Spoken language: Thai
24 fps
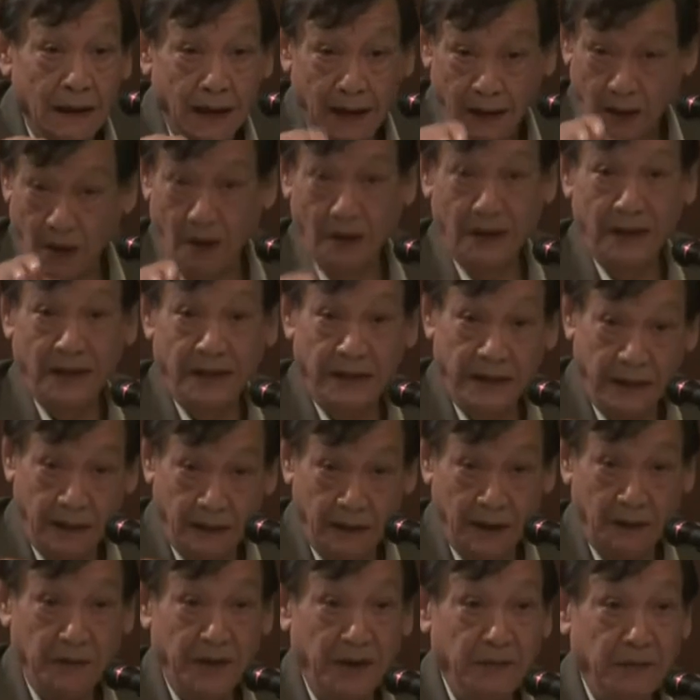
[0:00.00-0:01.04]
ในกรณีที่
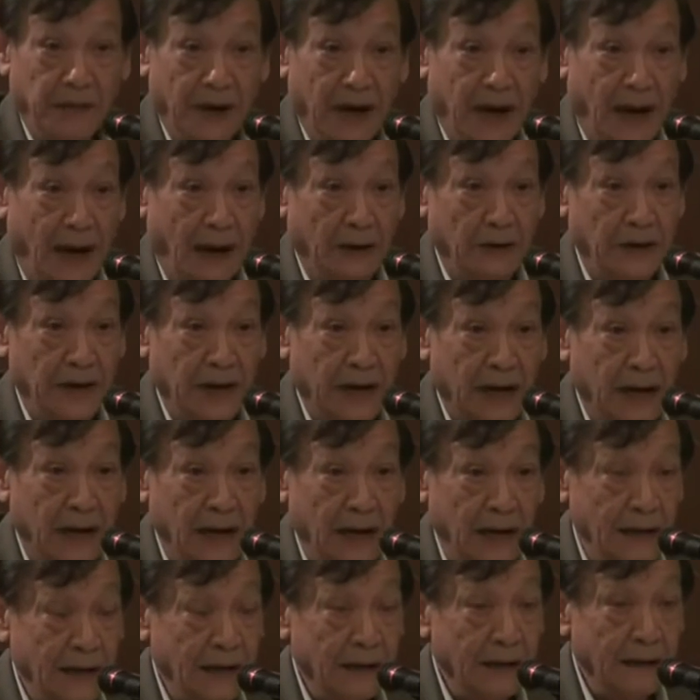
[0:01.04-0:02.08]
กำลังเป็นปัญหาอยู่ในข
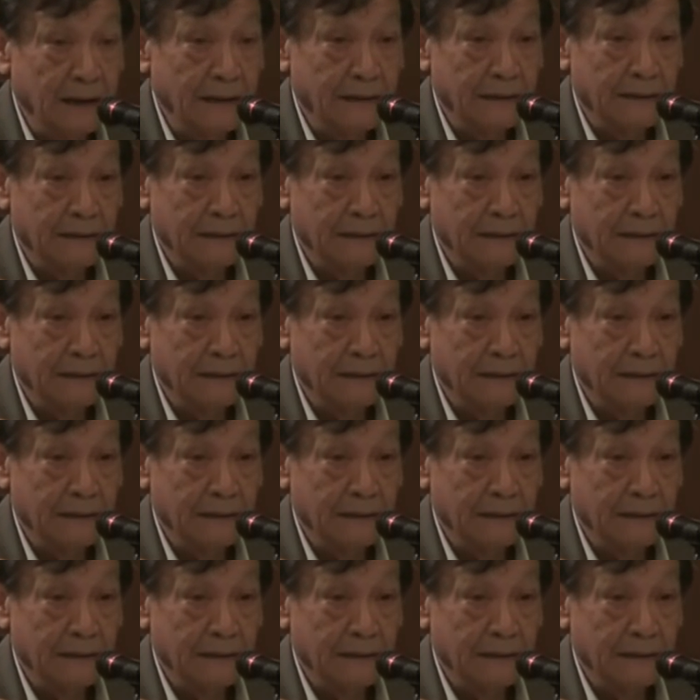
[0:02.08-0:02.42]
ณะนี้